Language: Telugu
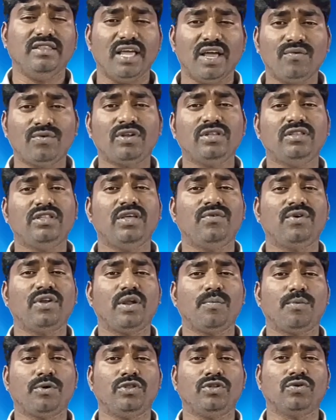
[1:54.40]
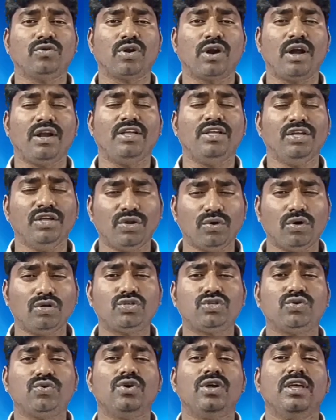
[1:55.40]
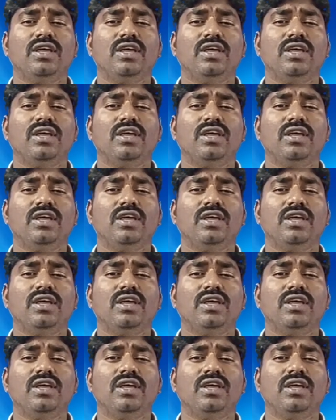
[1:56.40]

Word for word: దేవుని దీవెనలు పొందుకోనండి ఈరోజు